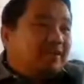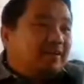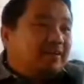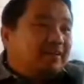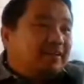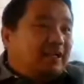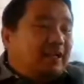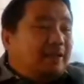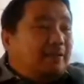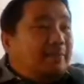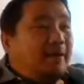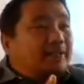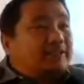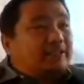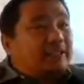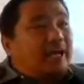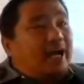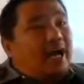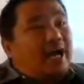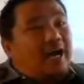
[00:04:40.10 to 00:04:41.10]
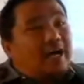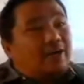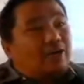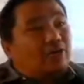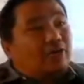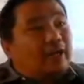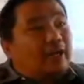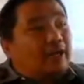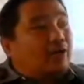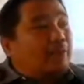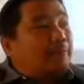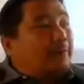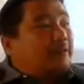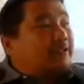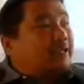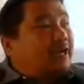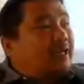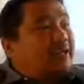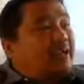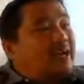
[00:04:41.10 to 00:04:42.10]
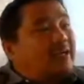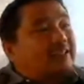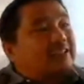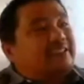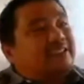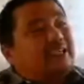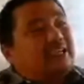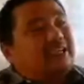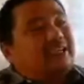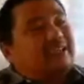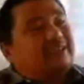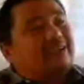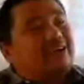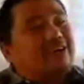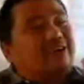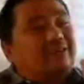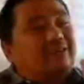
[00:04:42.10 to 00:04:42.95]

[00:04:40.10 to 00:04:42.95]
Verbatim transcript: Dili ba si Aaron na upat ka anak kinsa ganito?